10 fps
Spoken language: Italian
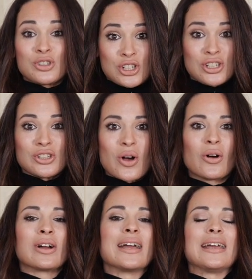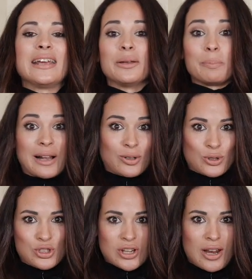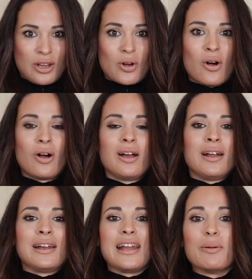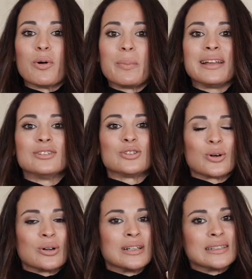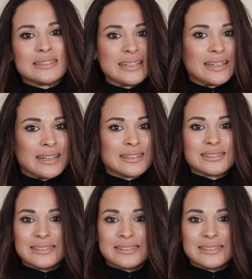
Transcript: Cignon in palcoscenico nel momento di